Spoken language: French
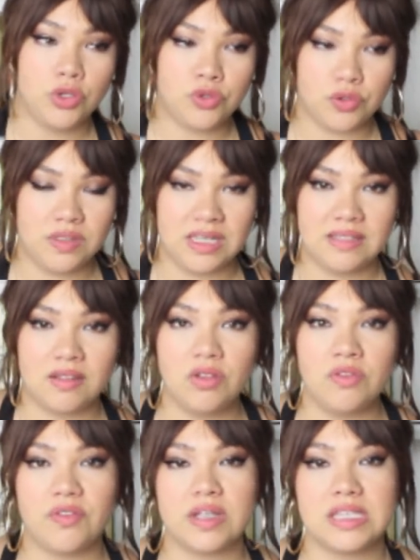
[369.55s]
te
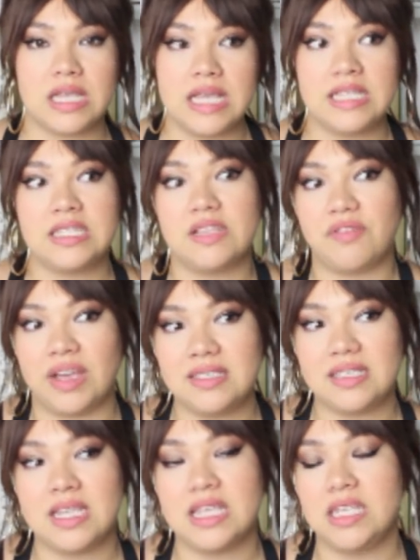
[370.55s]
détendre. et c'est vrai que
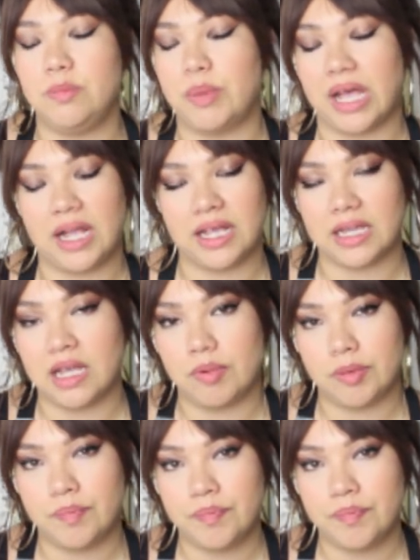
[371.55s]
c'est hyper agréable